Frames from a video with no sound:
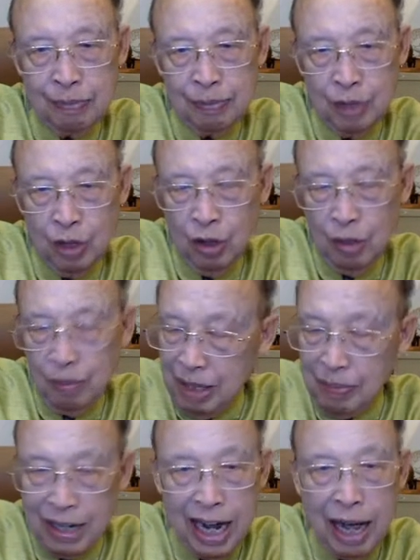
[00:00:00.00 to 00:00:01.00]
เนาะมี
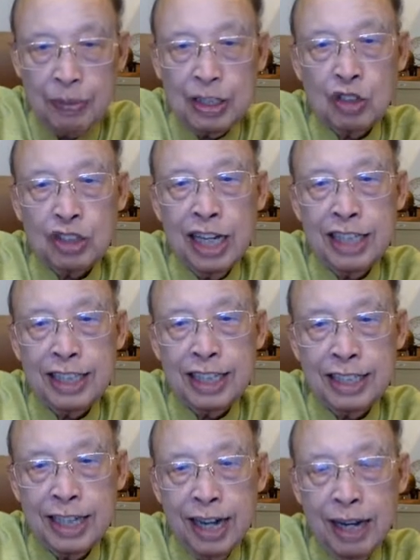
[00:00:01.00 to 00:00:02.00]
ปัญหาพระเจ้าจะให้ไสย
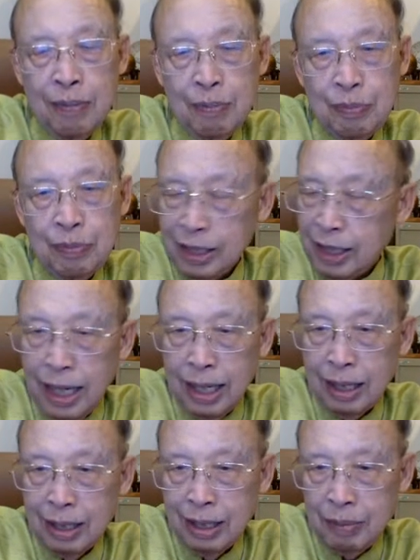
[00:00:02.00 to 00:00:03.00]
ชนะ
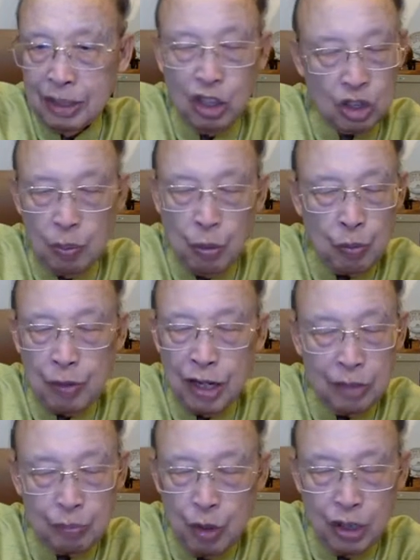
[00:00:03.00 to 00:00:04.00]
แท้ๆพระเจ้าจะปก
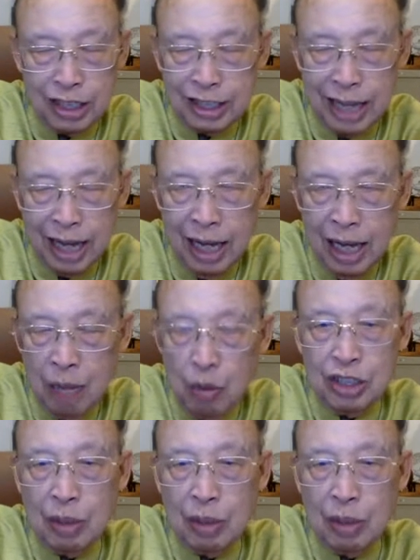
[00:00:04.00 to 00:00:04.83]
ป้องรักษาพงจะ